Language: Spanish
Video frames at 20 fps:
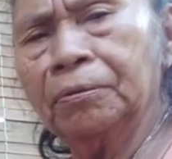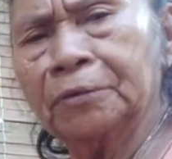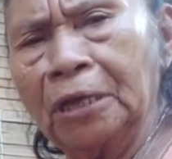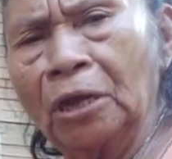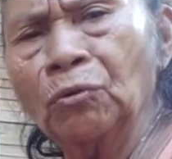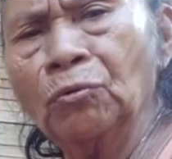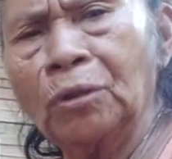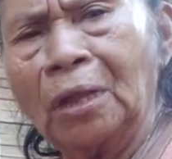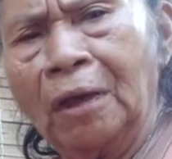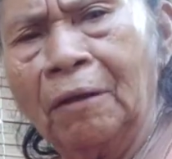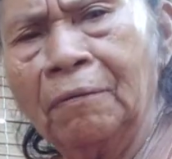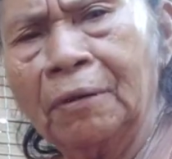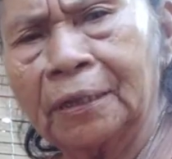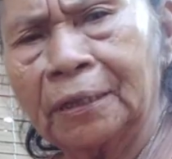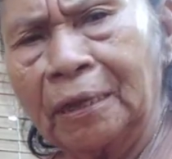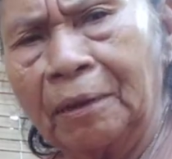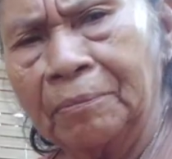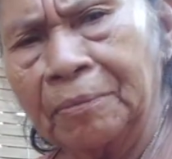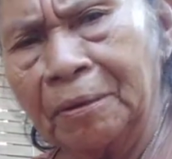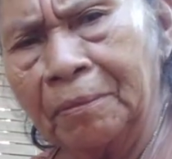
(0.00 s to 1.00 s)
saludable
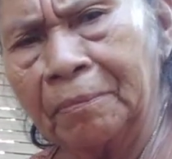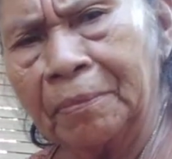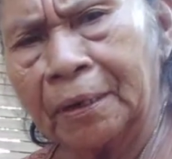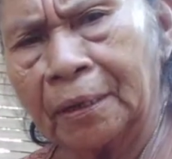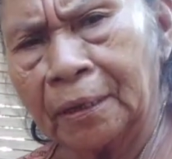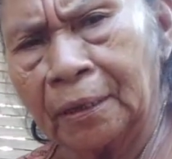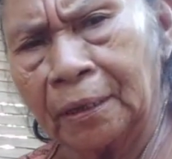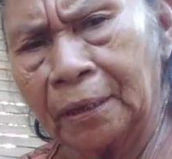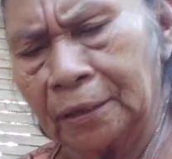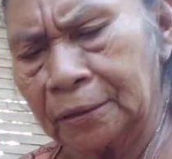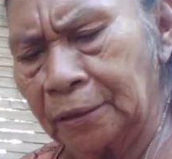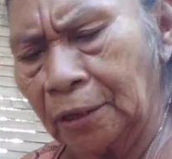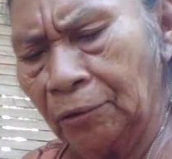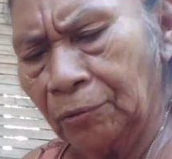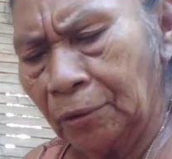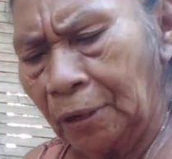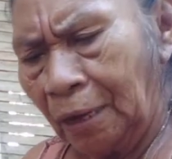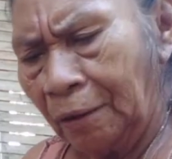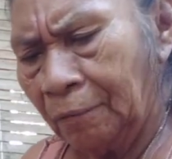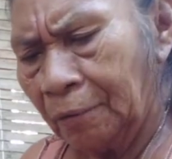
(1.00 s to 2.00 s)
también, es
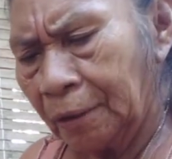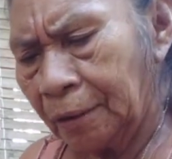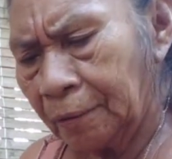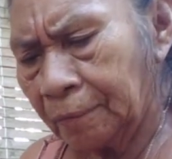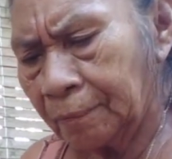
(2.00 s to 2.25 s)
saludable.